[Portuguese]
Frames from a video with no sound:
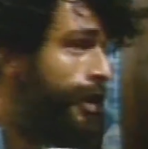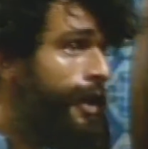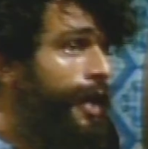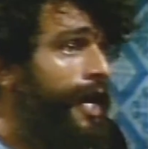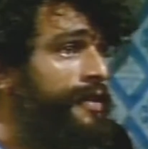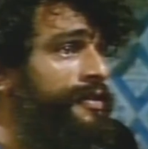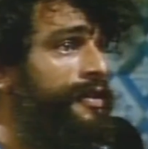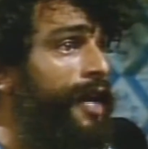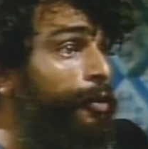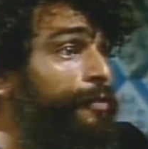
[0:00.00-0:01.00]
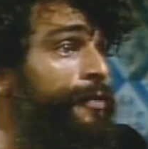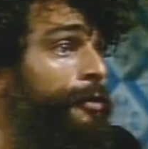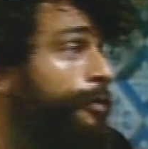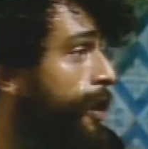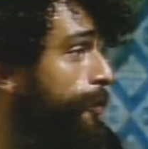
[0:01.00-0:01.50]
na delegacia,
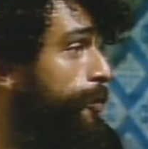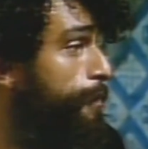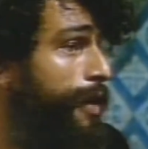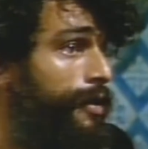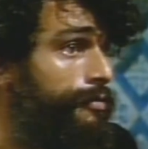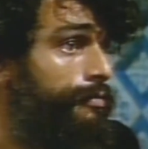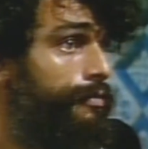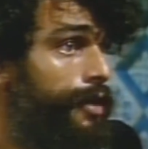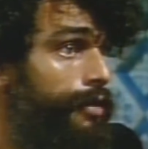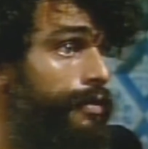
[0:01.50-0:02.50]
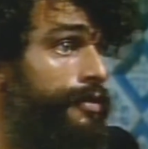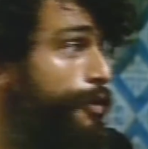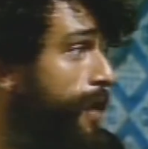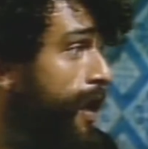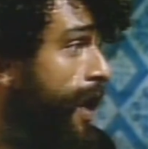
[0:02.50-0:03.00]
ouvindo o grito de preso, e quando
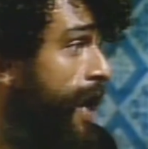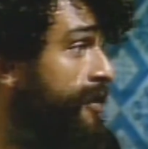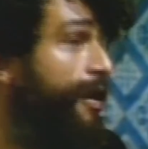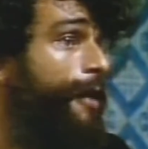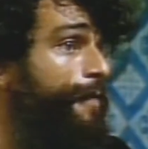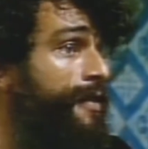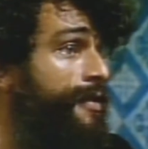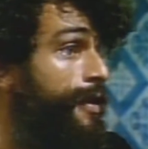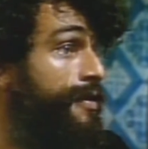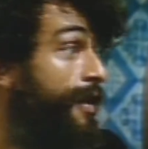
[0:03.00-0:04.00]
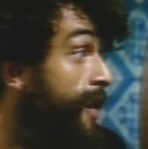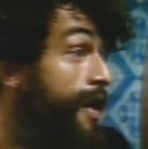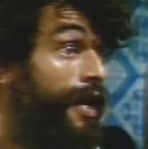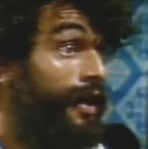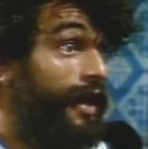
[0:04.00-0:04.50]
seu delegado está na festança.
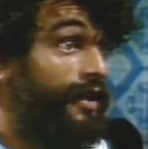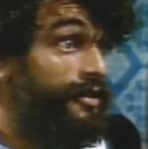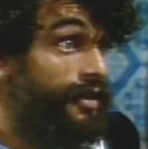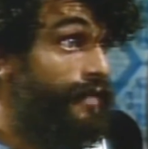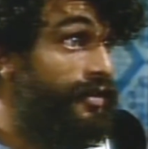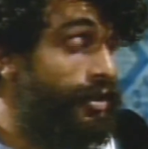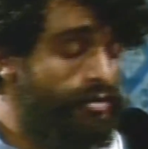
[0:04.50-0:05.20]
E ainda diz que vai ser o